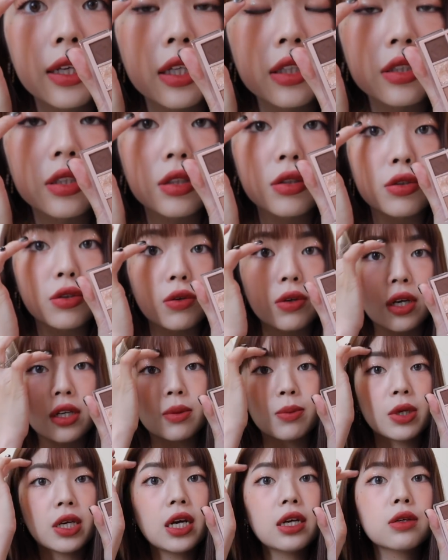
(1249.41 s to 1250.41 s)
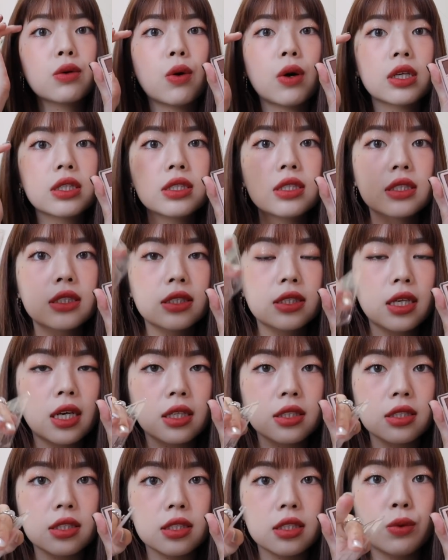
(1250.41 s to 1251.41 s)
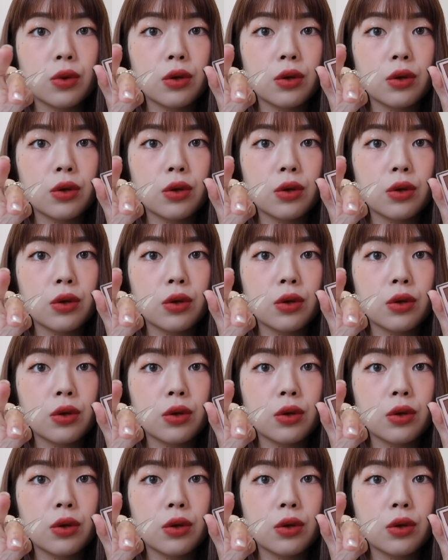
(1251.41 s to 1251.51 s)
眼睛中央，你们看，光是这样子，